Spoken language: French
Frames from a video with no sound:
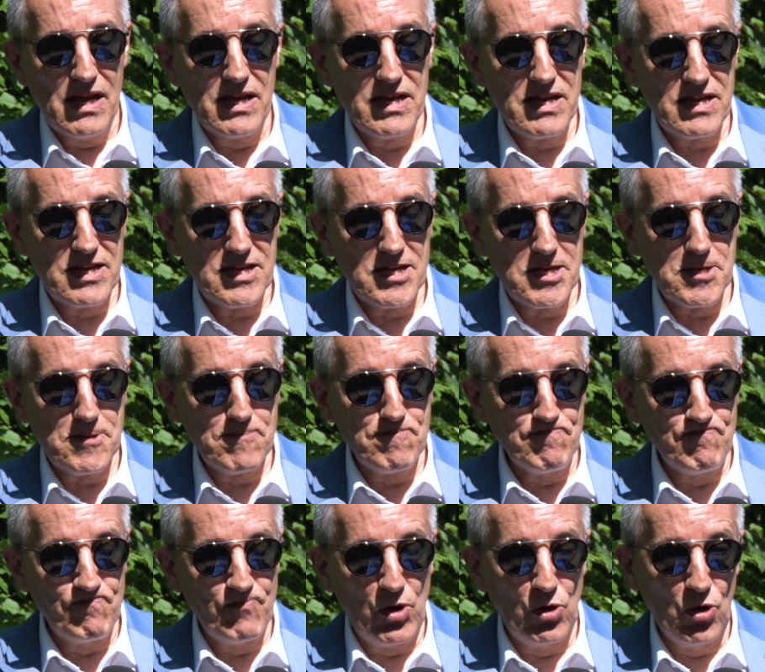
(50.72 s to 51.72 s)
Et
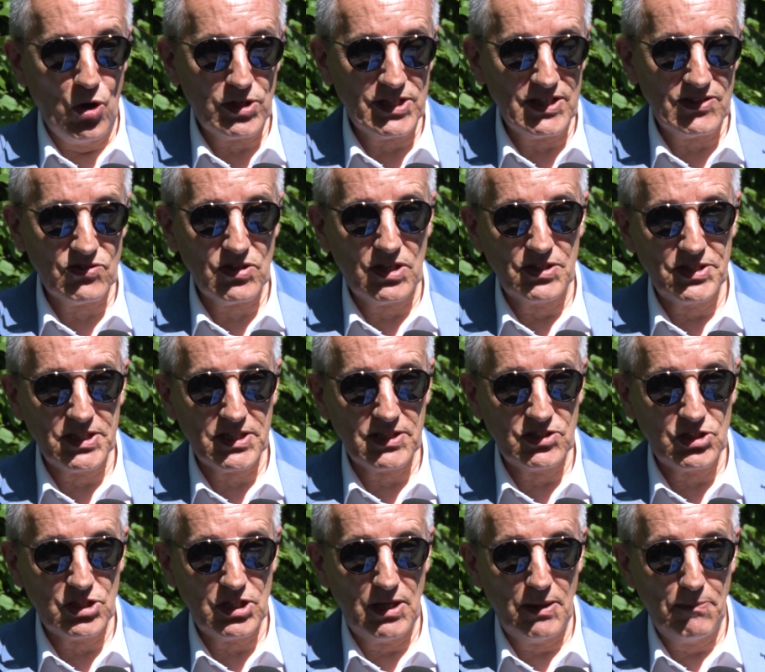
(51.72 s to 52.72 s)
l'orchestre sera
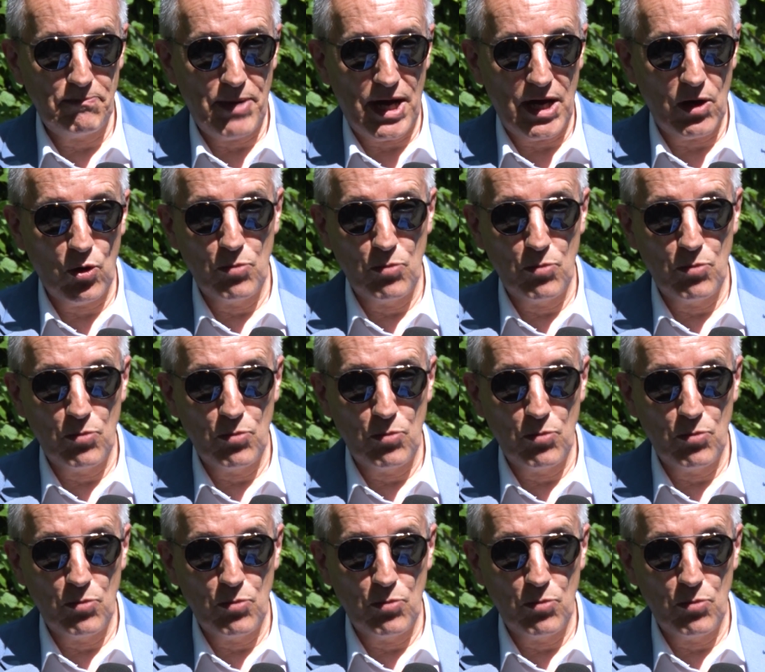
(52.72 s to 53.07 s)
dirigé par